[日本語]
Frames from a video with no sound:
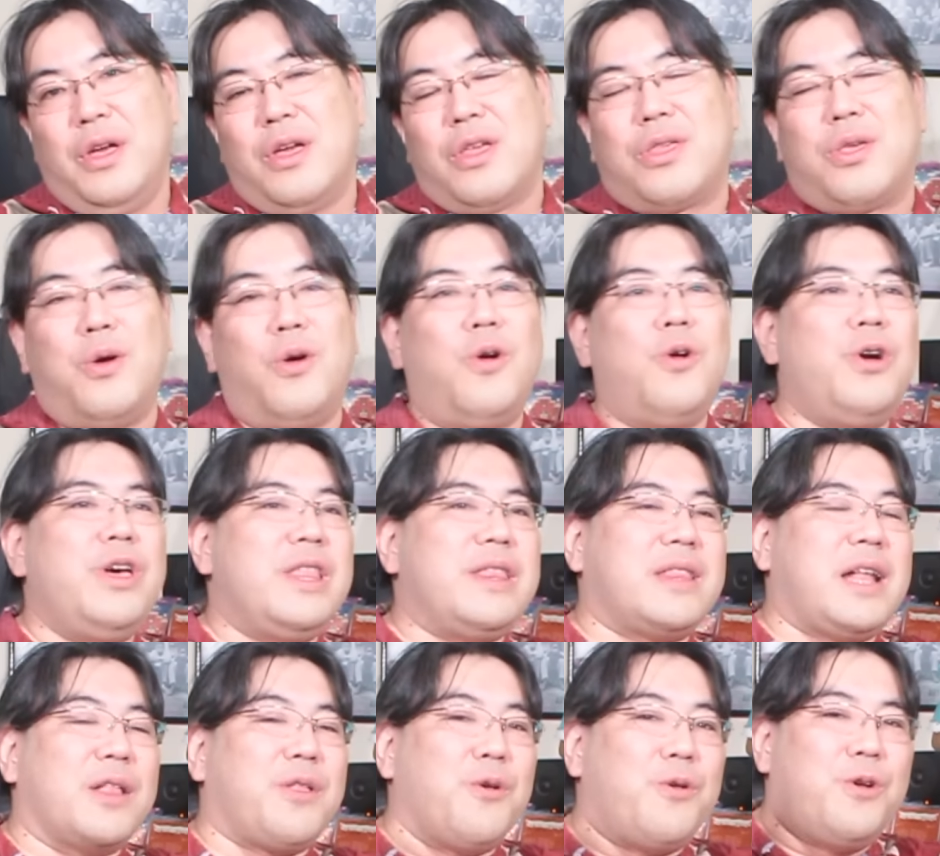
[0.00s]
そういっ
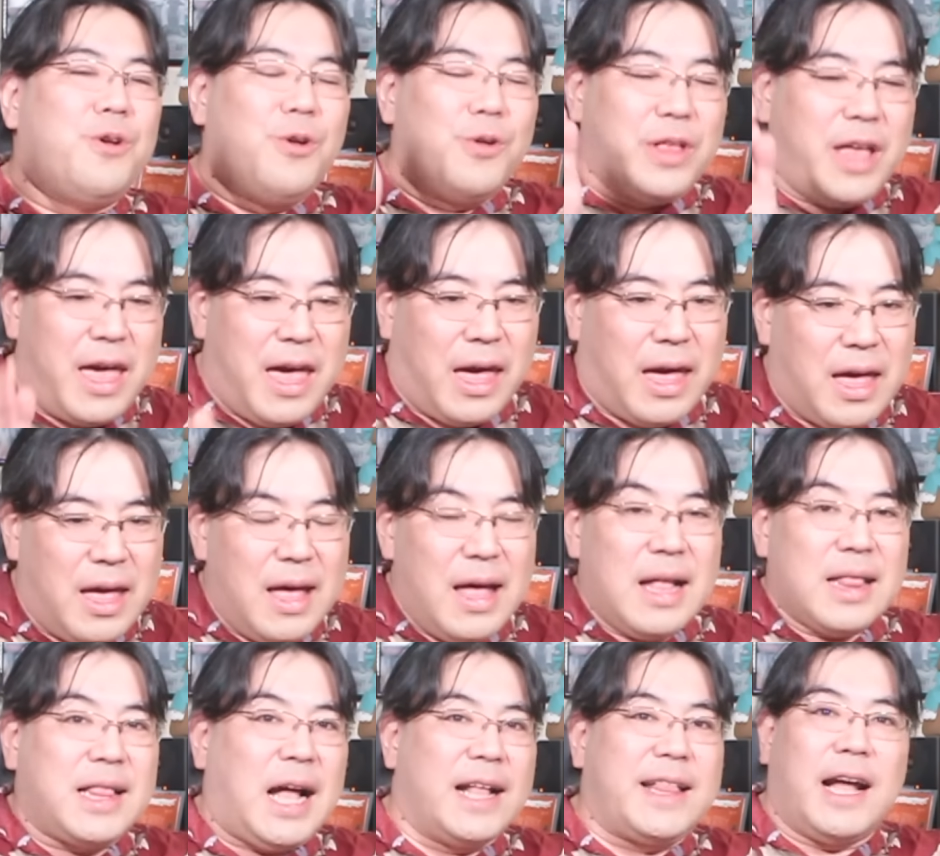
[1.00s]
たところで
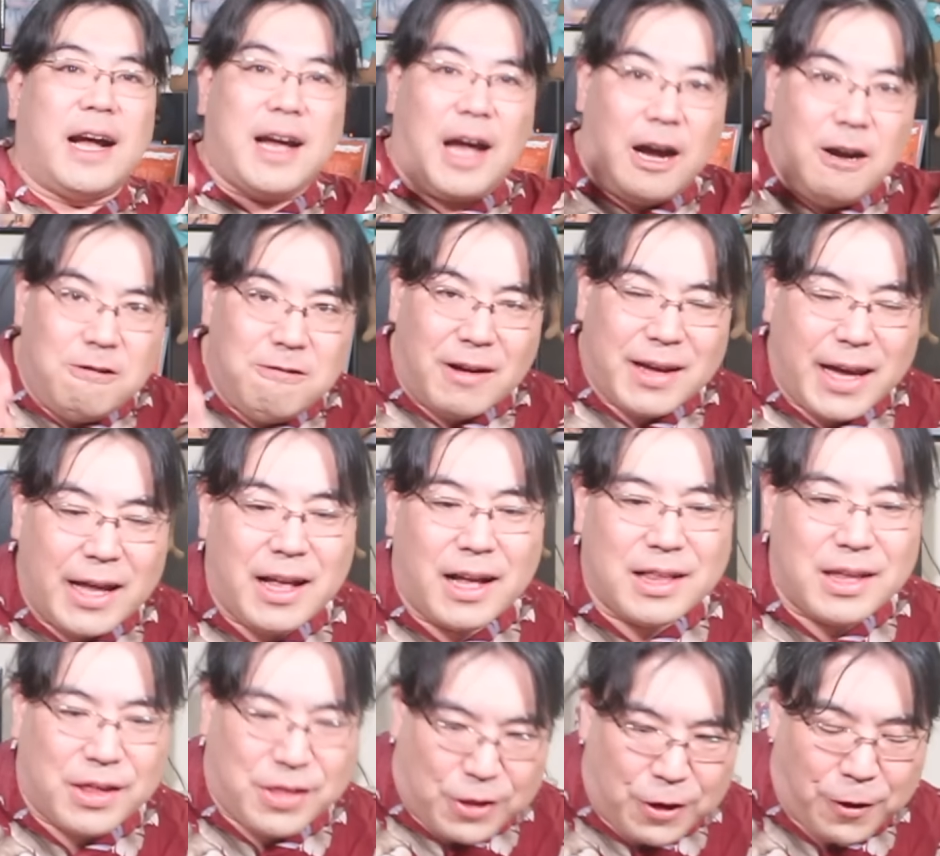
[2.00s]
戦うわけな
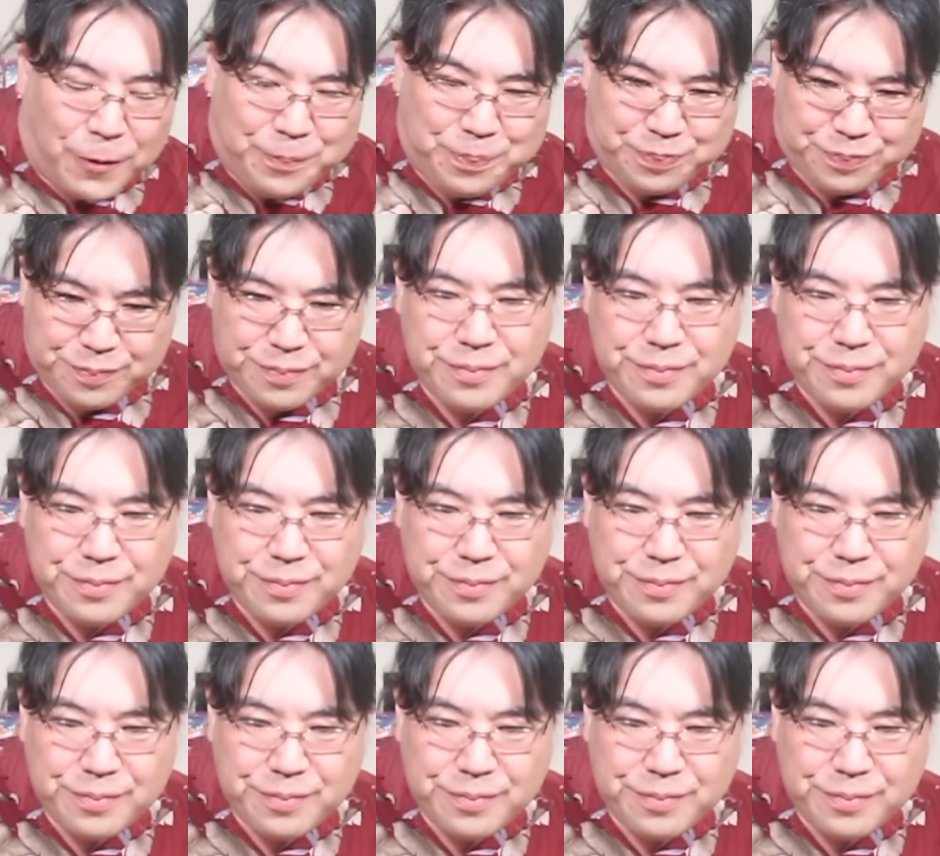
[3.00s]
んですよ。